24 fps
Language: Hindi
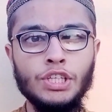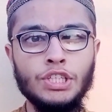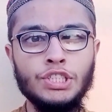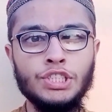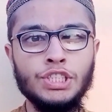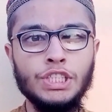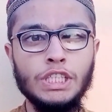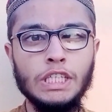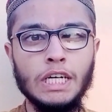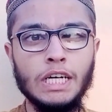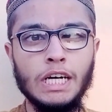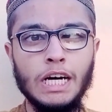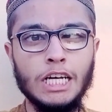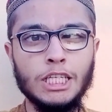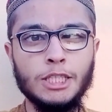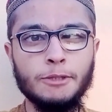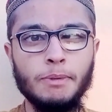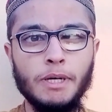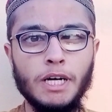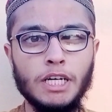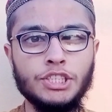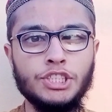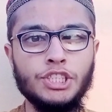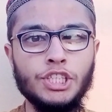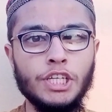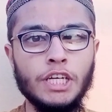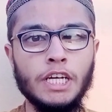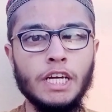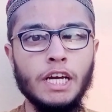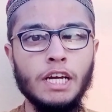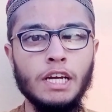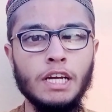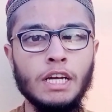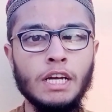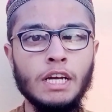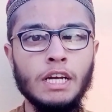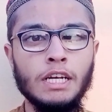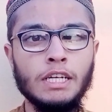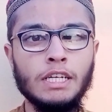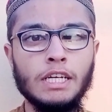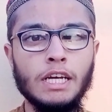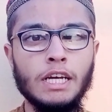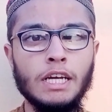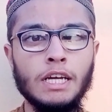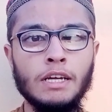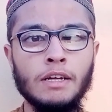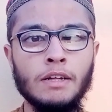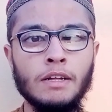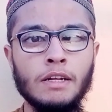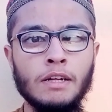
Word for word: तीसरी ख़ास बात यह है कि